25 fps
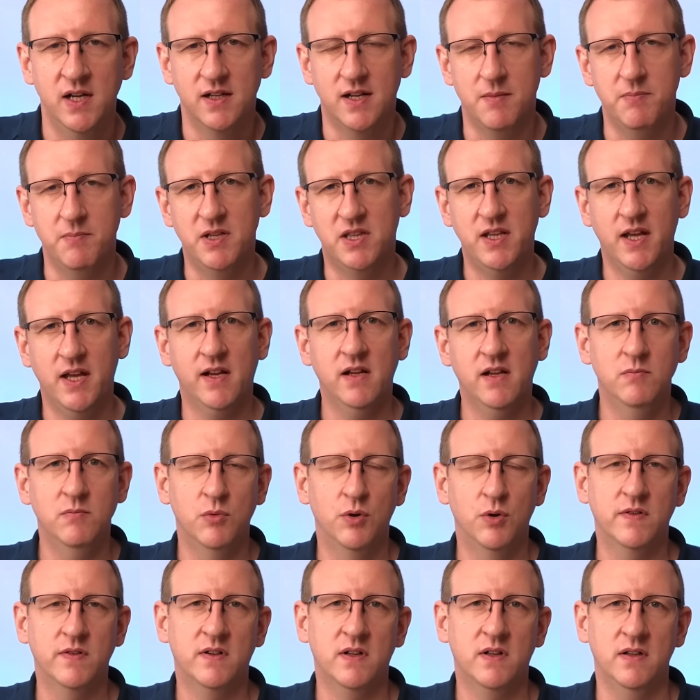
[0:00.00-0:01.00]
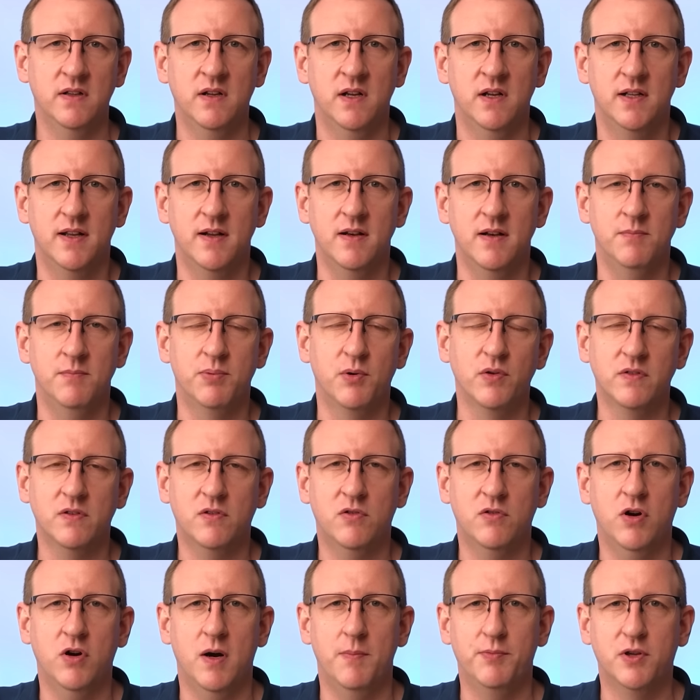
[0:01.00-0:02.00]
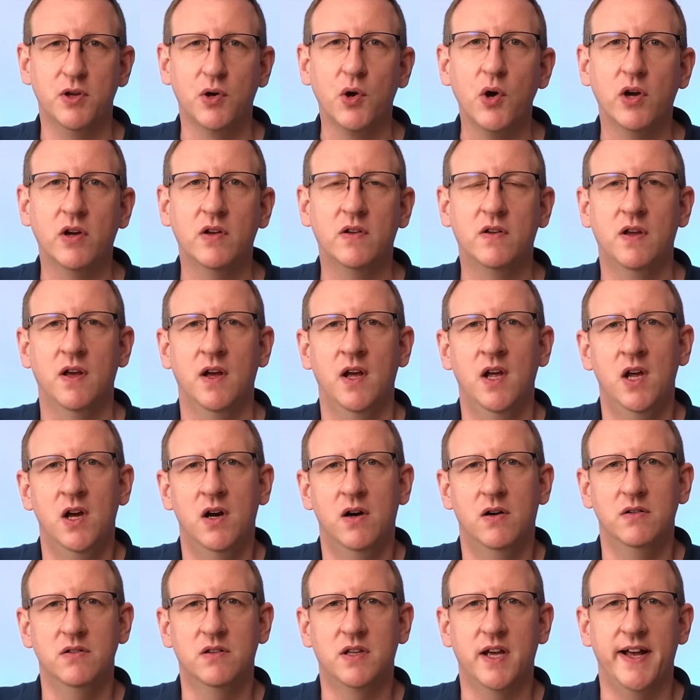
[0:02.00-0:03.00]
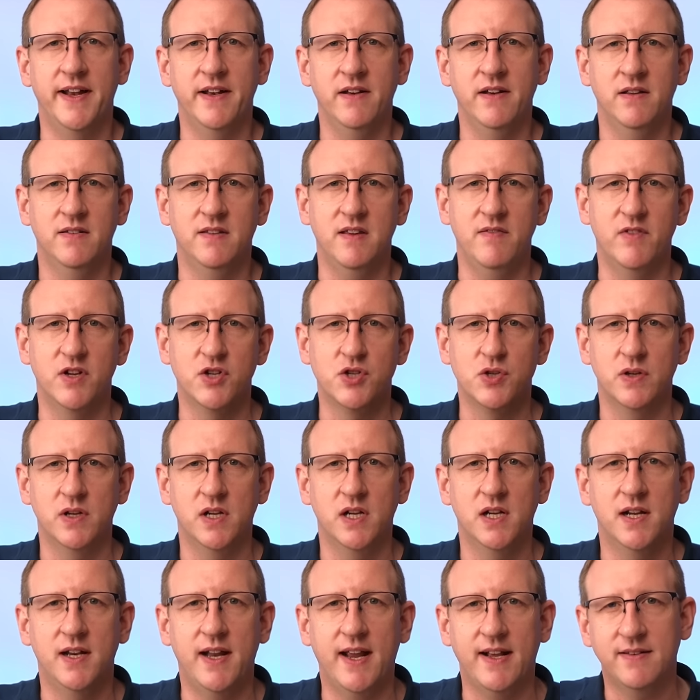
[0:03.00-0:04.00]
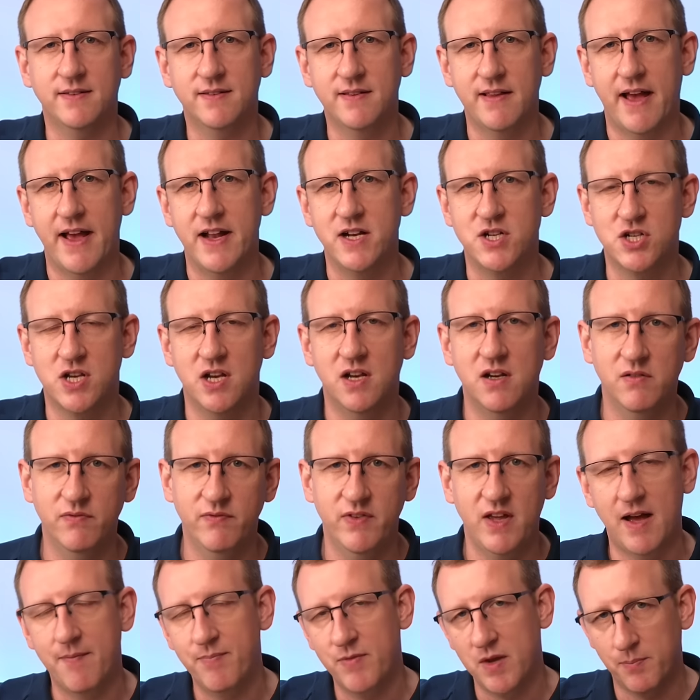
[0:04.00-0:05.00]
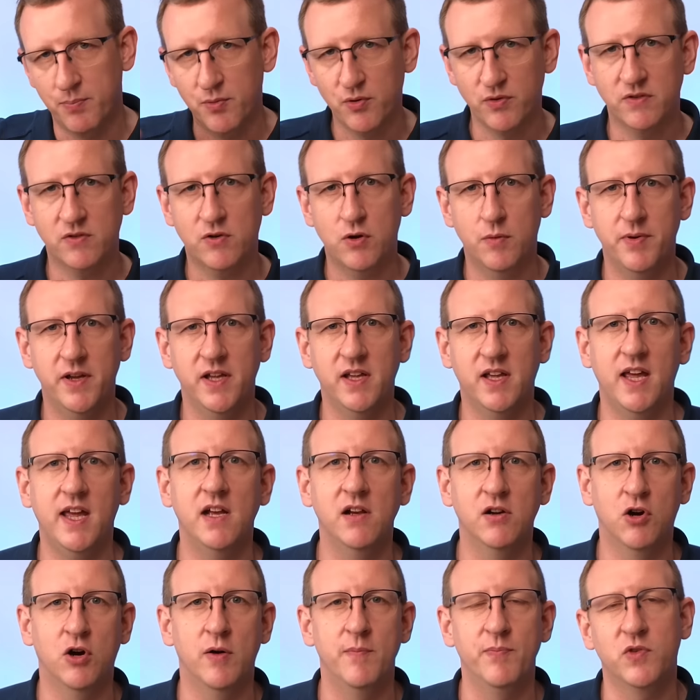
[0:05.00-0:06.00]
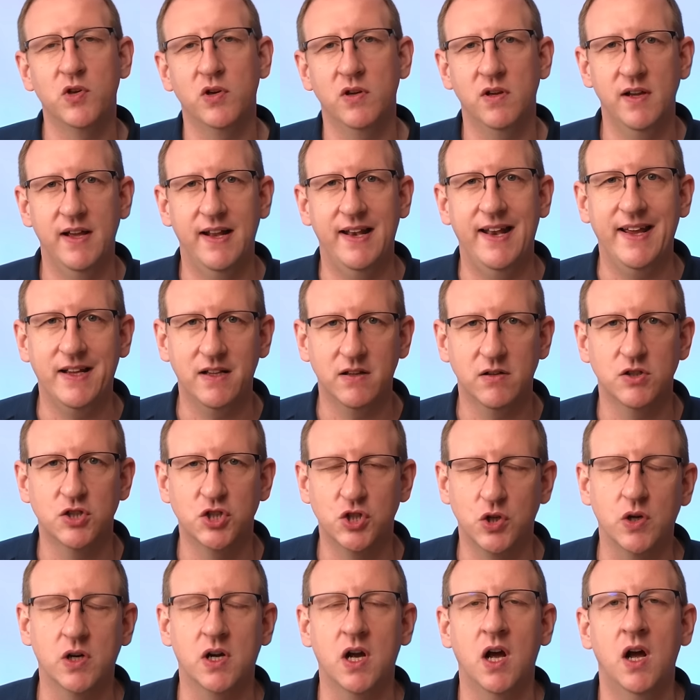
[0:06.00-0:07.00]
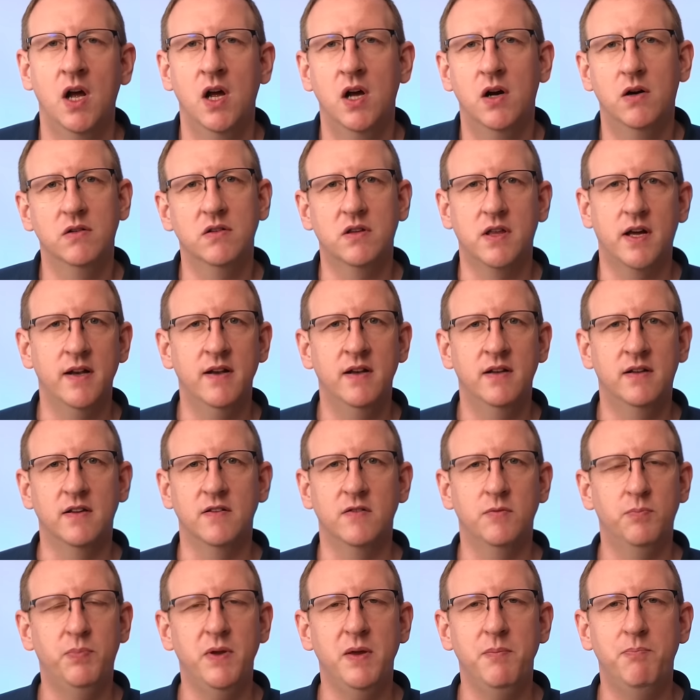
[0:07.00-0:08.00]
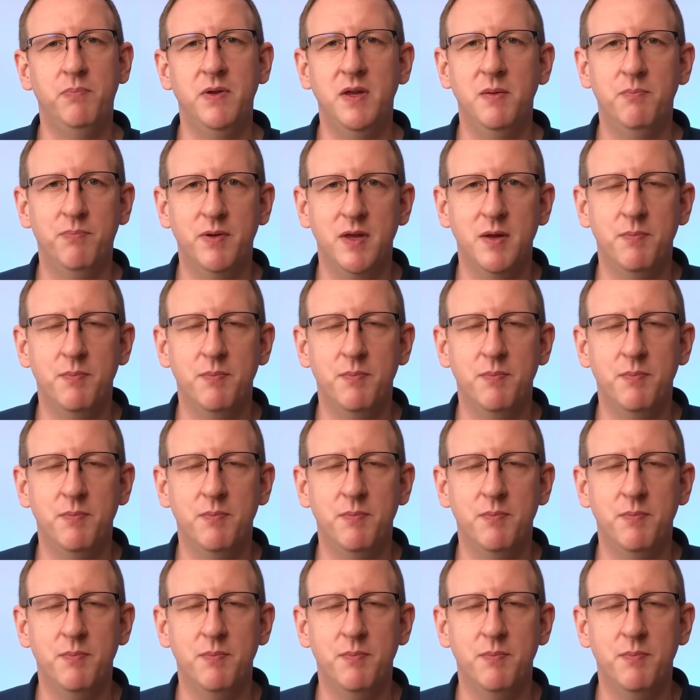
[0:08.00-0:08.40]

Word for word: der mit dicken Muskeln den Brustkorb drückt und dann sehen wir schon in der nächsten Einstellung, wie einem der Brustkorb entgegenkommt durch einen Elektroschock und dann das Beep, Beep,